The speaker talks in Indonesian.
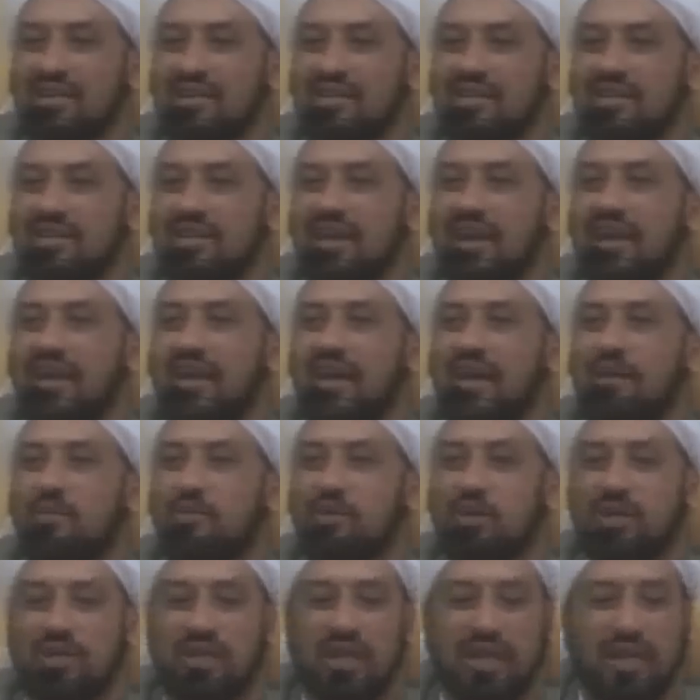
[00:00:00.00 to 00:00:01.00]
Yang kamu
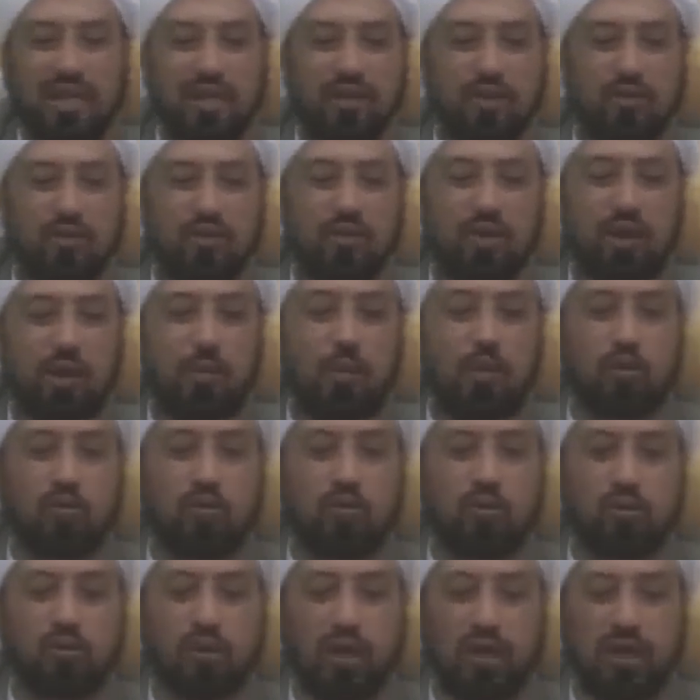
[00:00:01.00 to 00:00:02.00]
hindari itu kamu harus
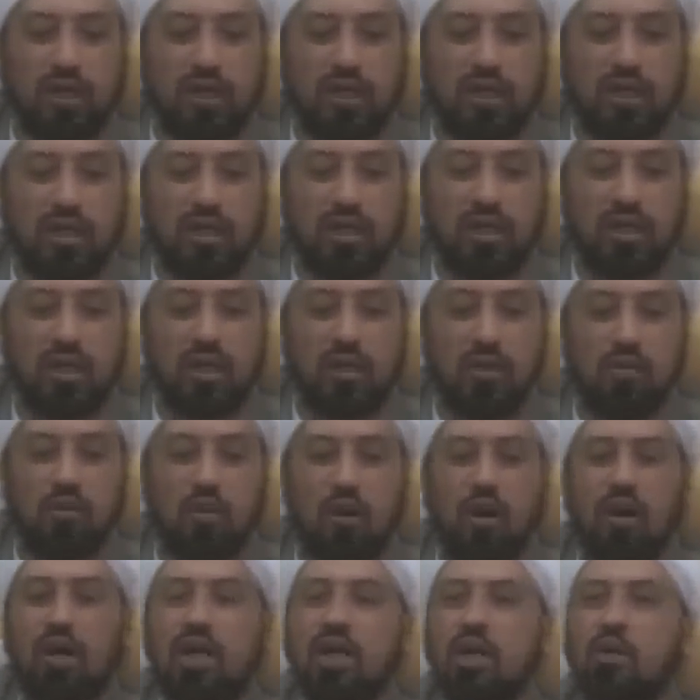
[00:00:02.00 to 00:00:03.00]
husnudzani. nih.
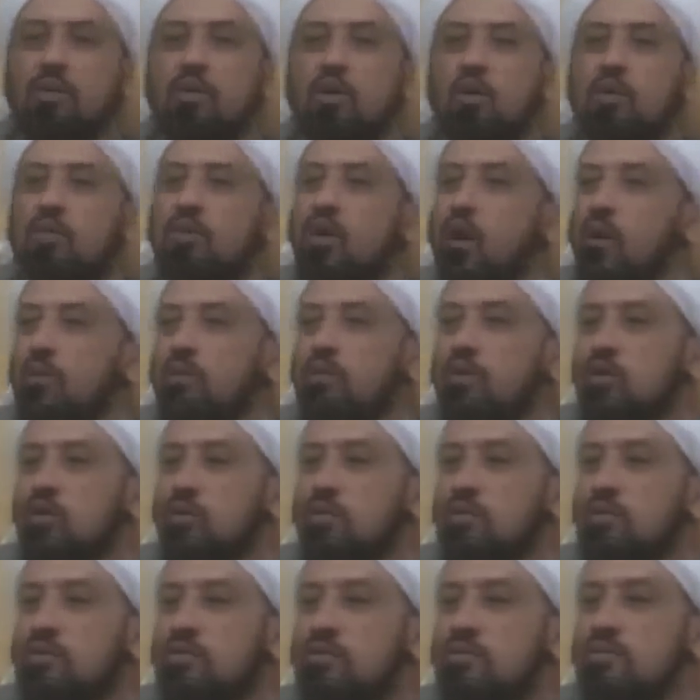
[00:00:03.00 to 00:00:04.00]
khallihum hum rabbuhum.
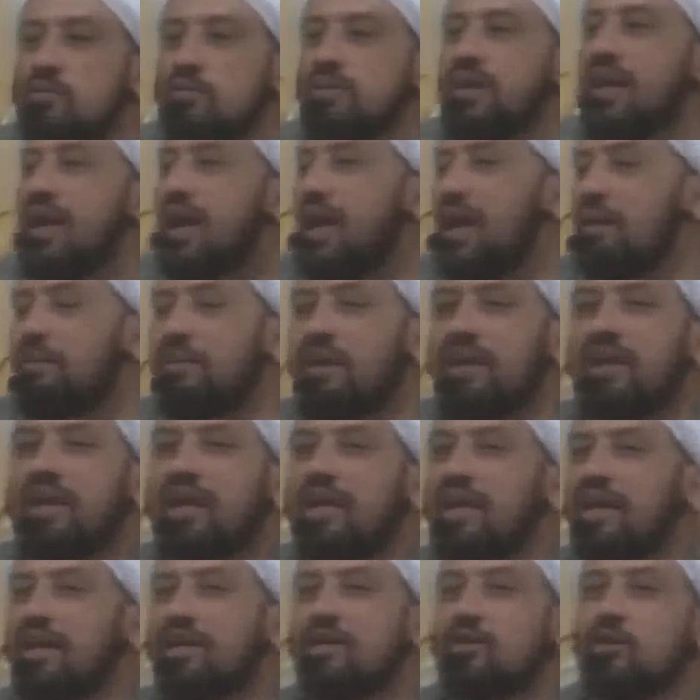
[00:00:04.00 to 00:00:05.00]
Biarlah mereka
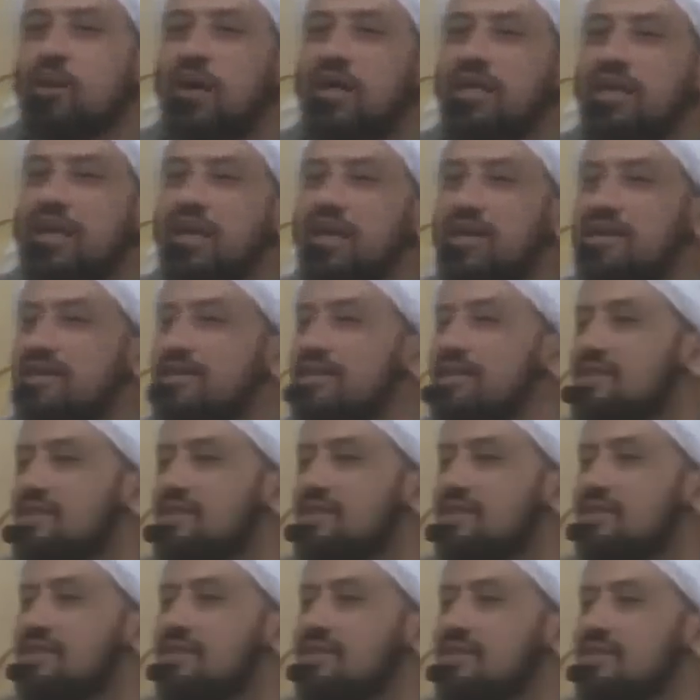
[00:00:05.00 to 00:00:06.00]
dengan Tuhannya.
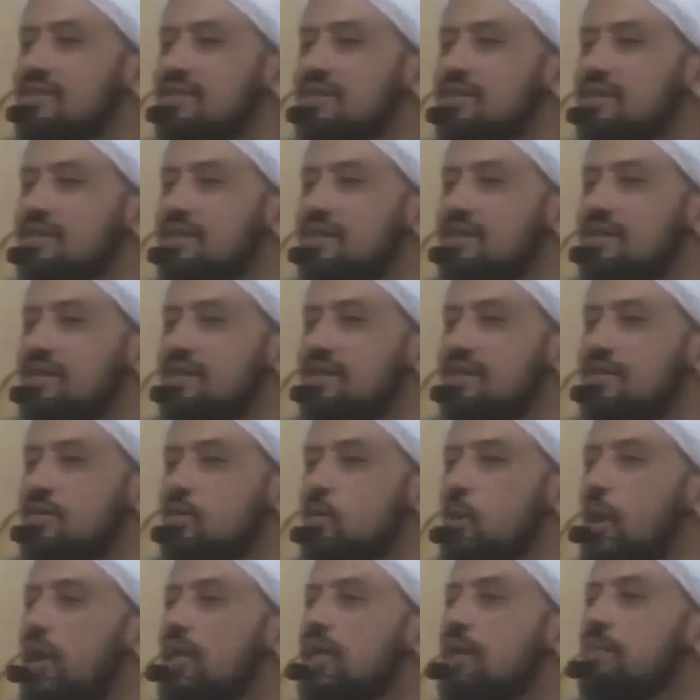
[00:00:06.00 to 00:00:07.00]

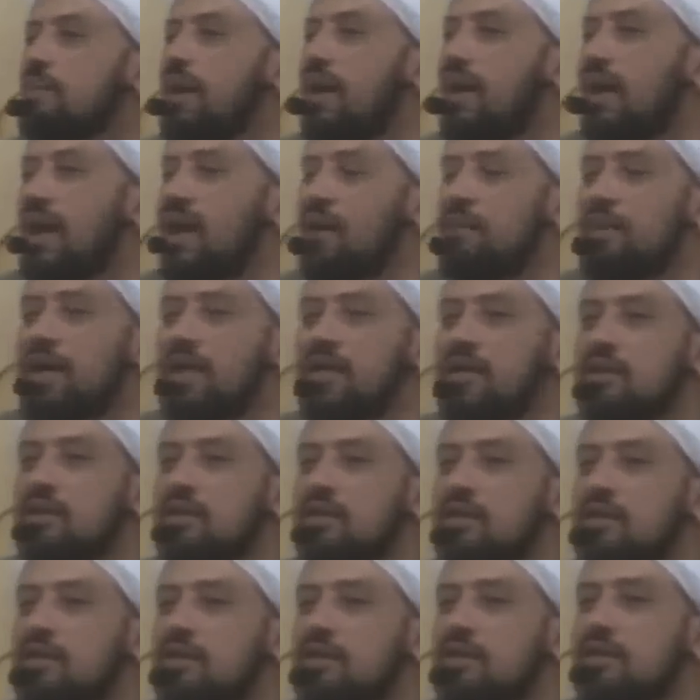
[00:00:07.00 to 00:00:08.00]
Tuhannya Maha Rahmat.
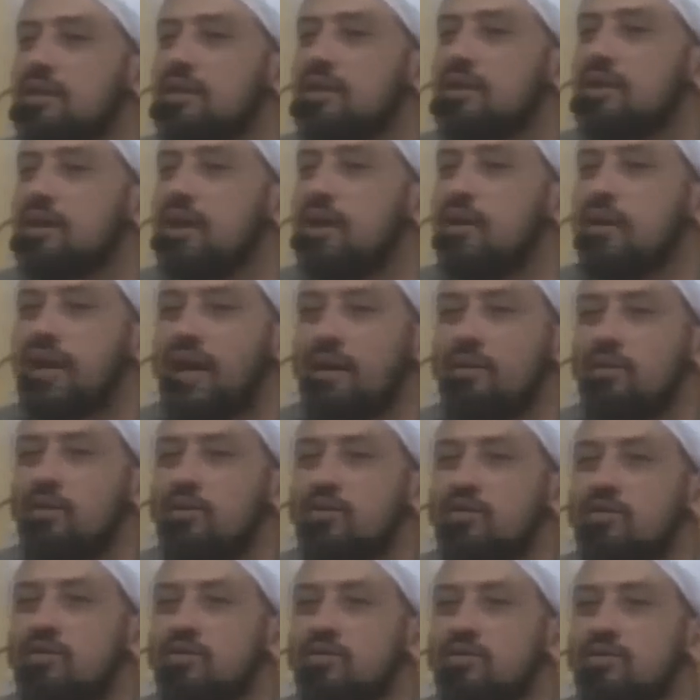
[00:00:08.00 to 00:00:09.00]
Kalau kamu
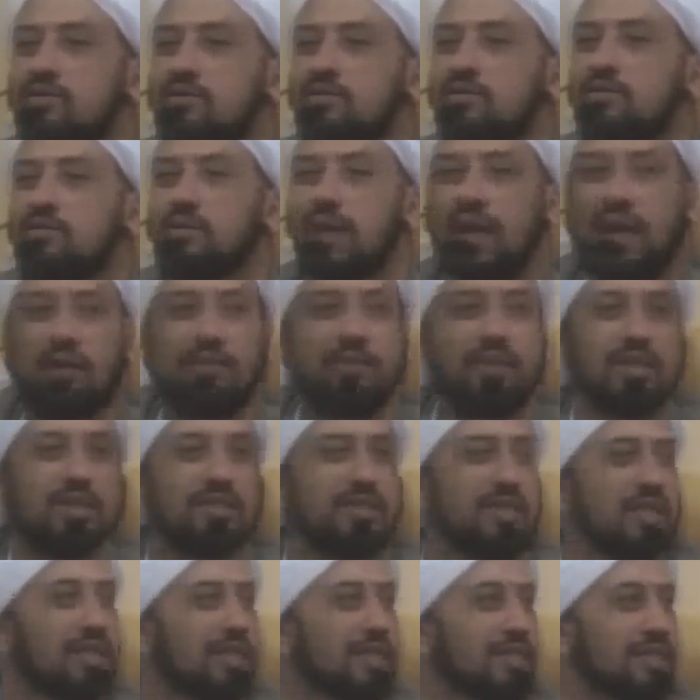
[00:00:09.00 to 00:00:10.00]
Maha
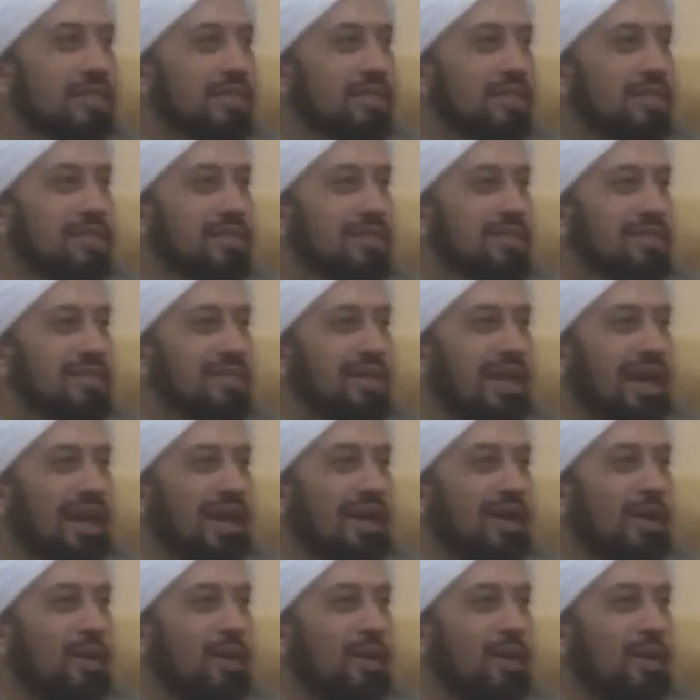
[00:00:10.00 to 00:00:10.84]
Benci, ya